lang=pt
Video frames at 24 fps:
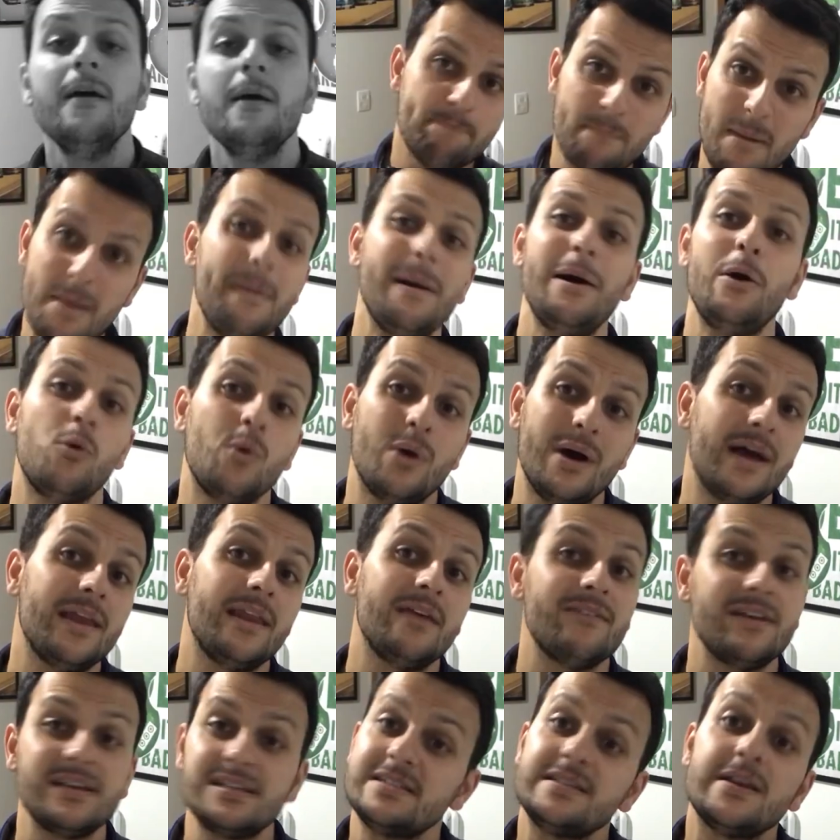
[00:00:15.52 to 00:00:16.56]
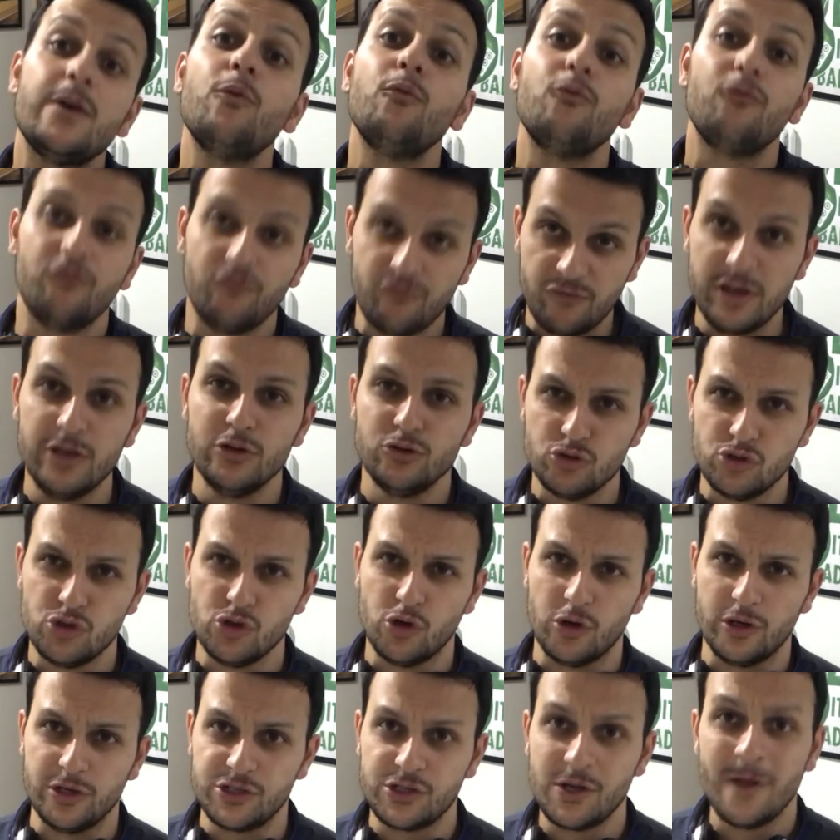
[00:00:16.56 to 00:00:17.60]
Mamaruana vai ser o vídeo de
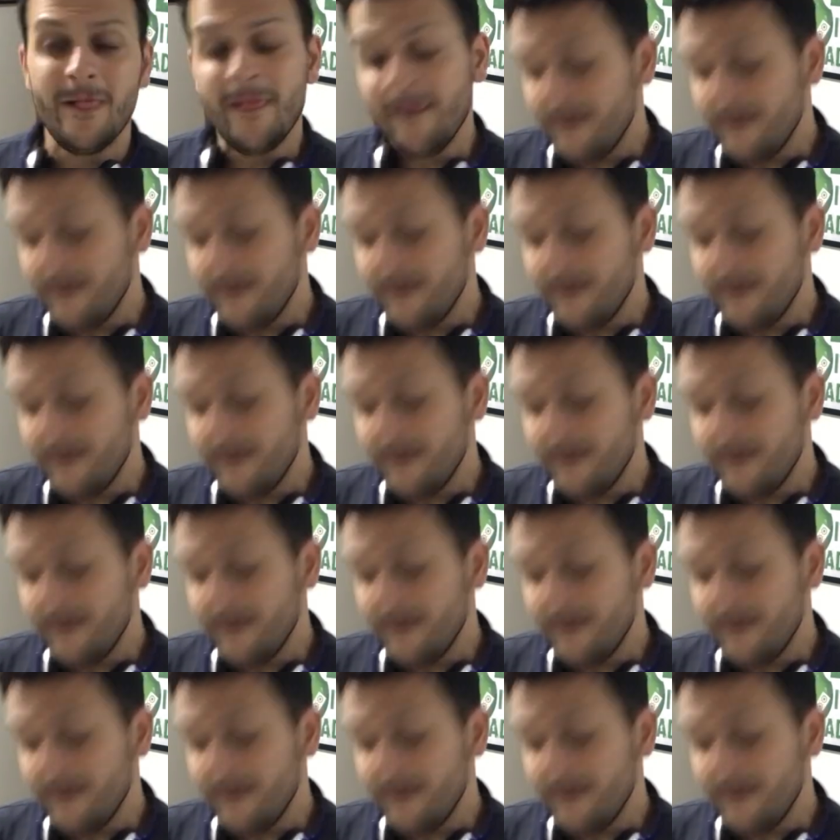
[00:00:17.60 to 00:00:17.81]
hoje.